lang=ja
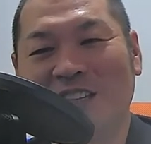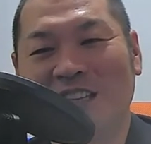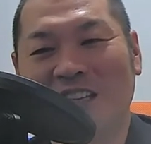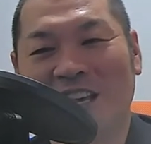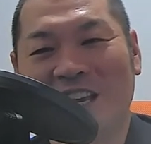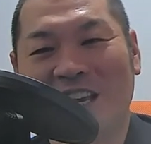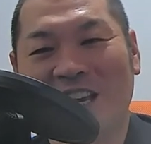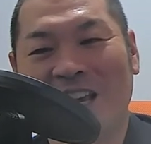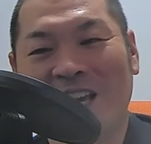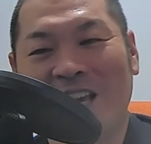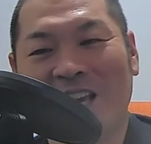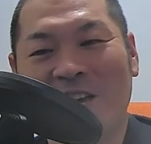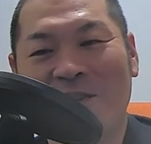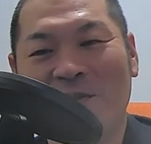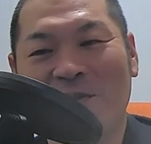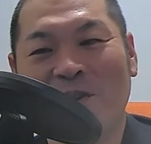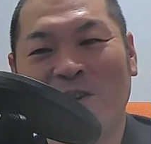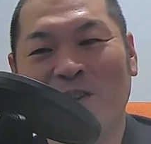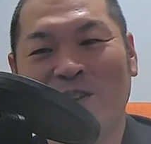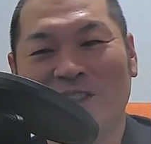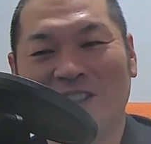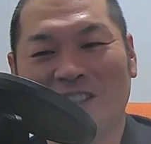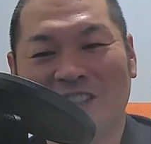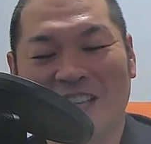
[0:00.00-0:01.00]
えー、
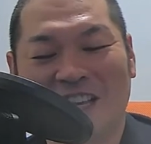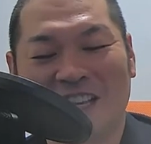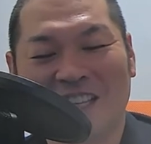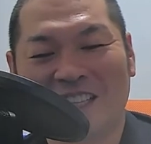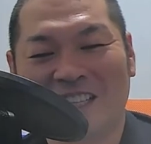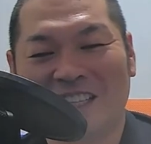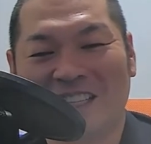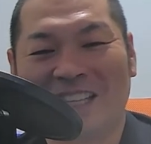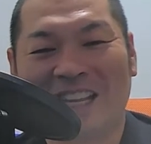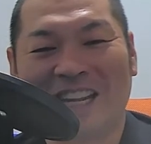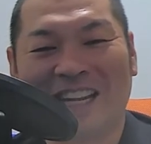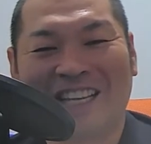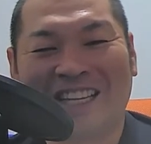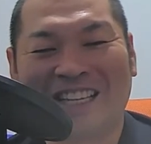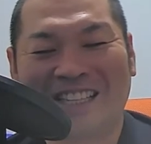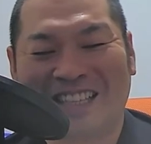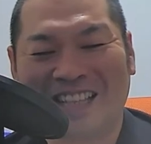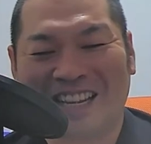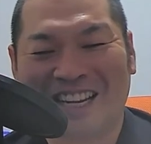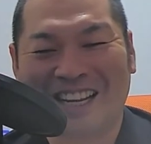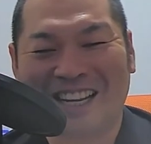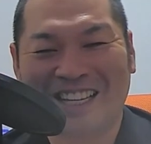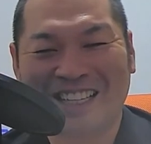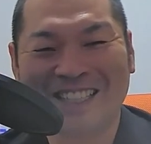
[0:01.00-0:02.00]
僕に付き合っていただけ
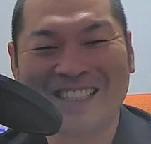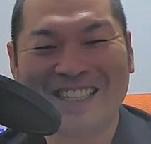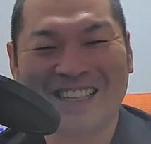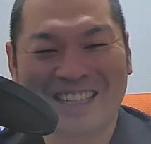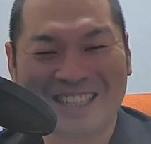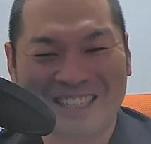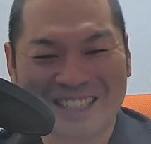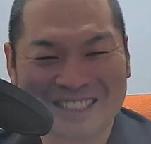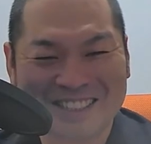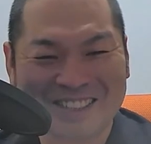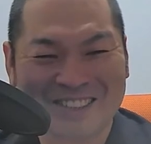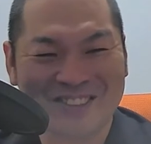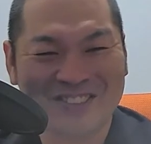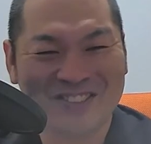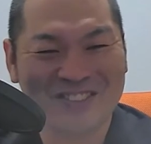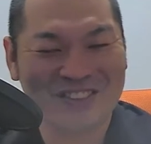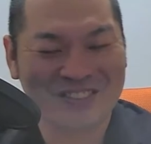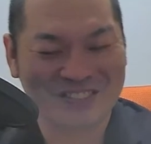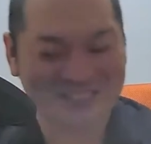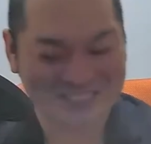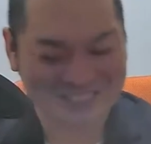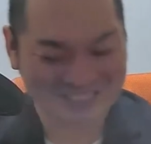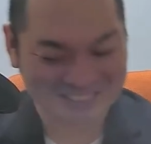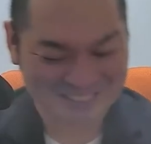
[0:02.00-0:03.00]
たらいいかなと思い
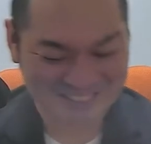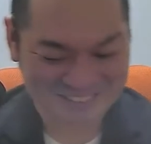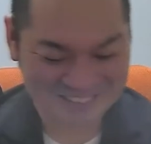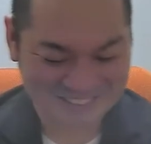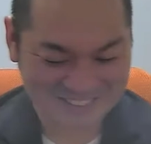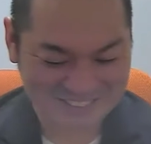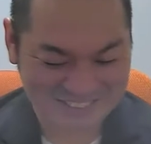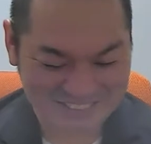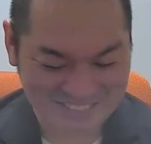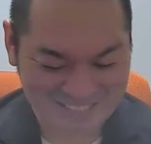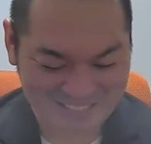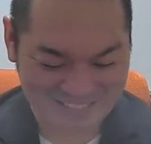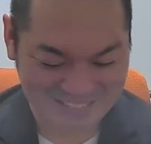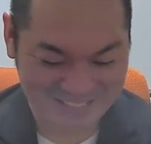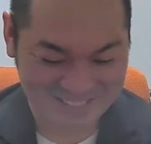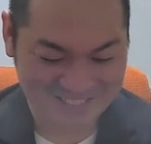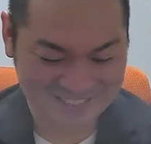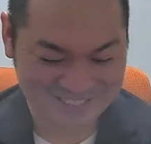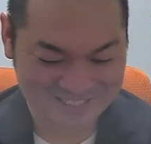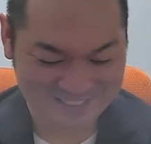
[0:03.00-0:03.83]
ます。はい。